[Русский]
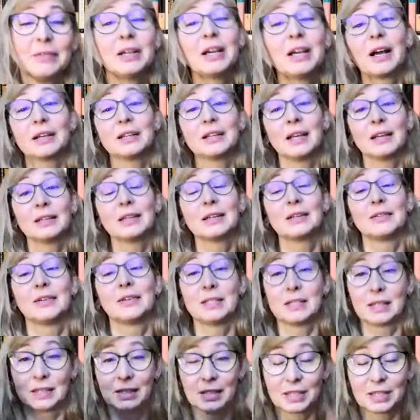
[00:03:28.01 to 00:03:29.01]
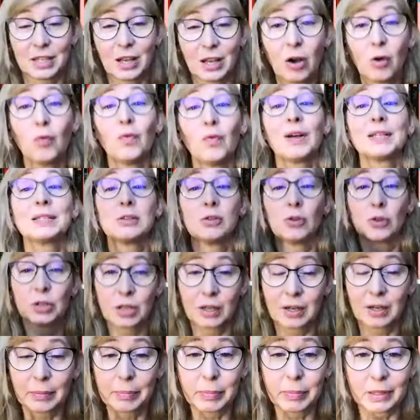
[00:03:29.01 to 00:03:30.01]
Вы, когда открываете а. глаза, у вас
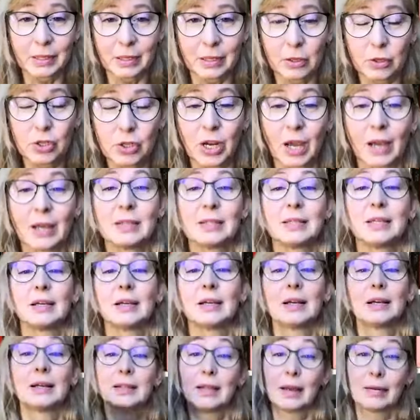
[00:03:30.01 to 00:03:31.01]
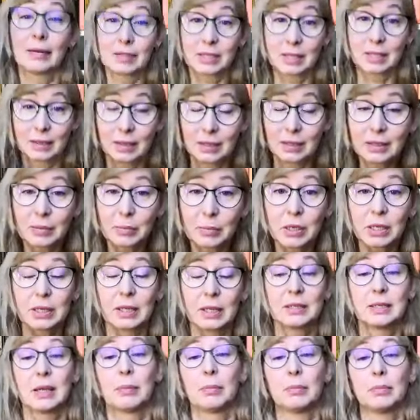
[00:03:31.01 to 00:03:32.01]
логика подключается. Когда вы закрытыми
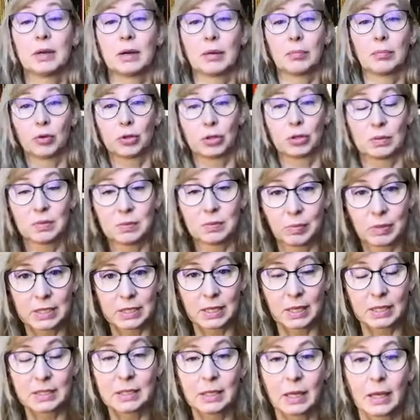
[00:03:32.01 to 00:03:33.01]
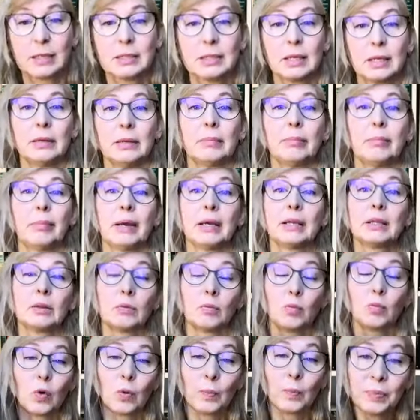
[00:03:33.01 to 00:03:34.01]
глазами, мы работаем с бессознательным.
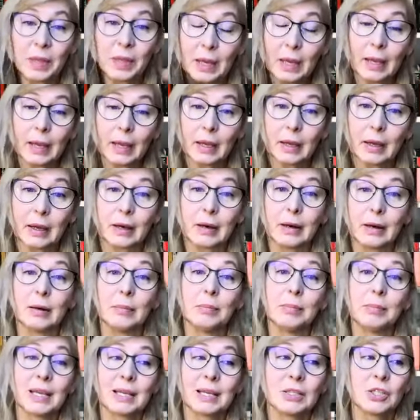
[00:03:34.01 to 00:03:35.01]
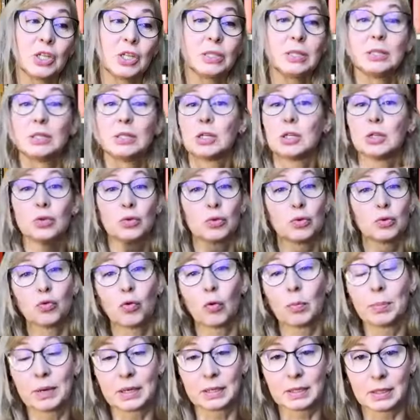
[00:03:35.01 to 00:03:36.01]
Поэтому э, меня сейчас интересуют
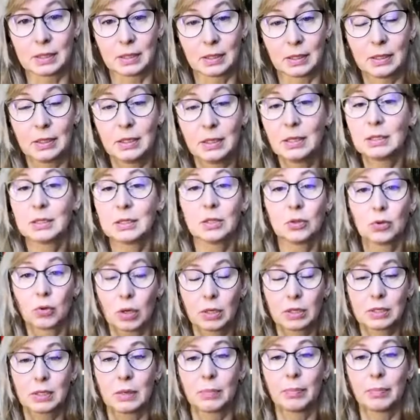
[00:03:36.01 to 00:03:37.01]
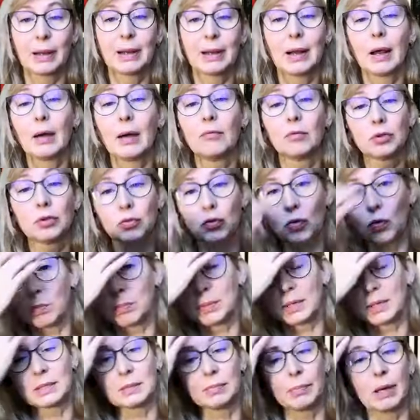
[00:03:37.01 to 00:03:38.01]
образы, не ситуация. Образ. Пока вот
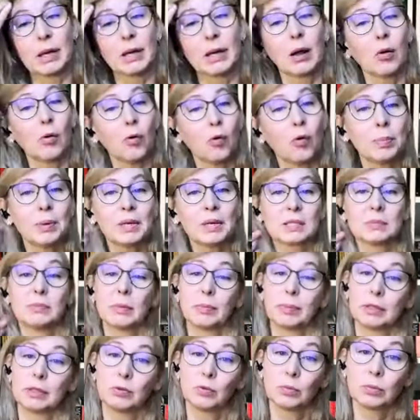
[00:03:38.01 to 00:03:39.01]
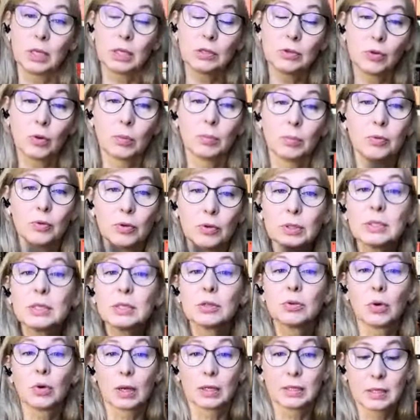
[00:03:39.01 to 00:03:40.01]
образ, пока образ, мы потом дойдем. Будет
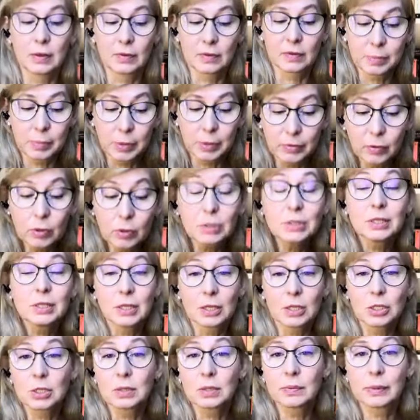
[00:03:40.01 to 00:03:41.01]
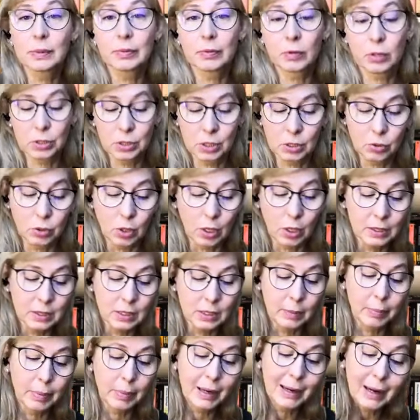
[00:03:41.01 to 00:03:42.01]
ситуация, всплывет, значит, всплывет
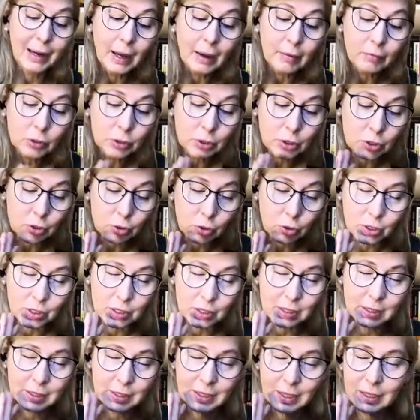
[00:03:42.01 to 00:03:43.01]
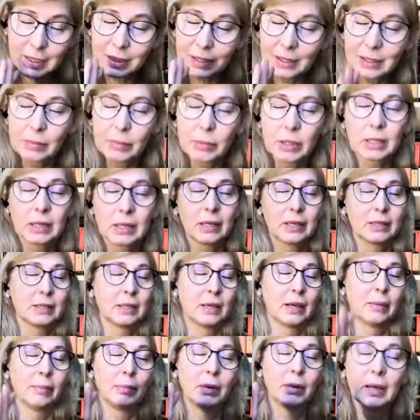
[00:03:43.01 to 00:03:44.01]
ситуация. Пока вот еще раз закрытыми
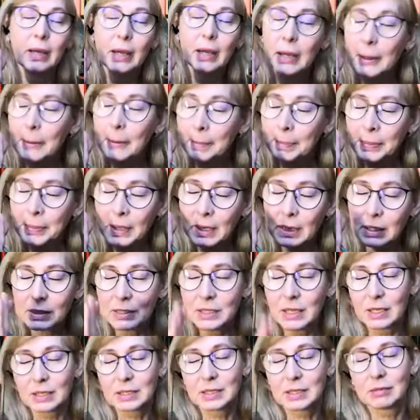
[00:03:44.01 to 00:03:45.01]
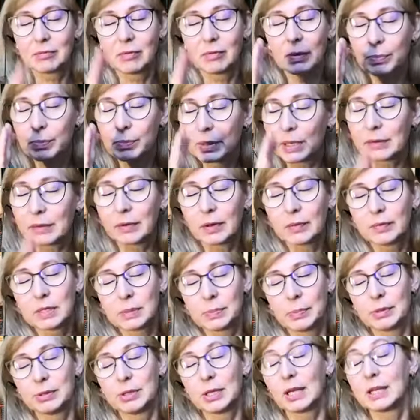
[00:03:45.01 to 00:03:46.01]
глазами. Детство, первое
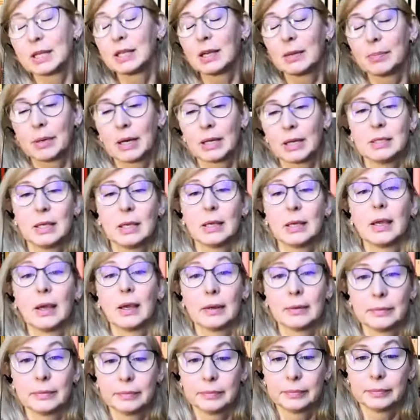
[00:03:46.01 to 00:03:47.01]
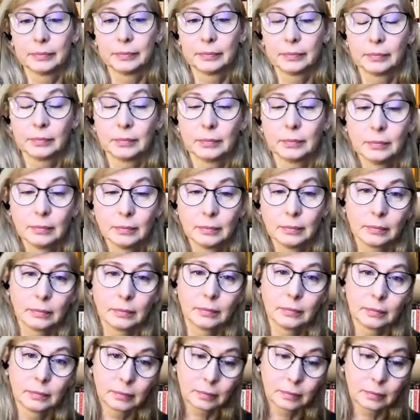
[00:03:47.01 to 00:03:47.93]
воспоминание про деньги. Угу.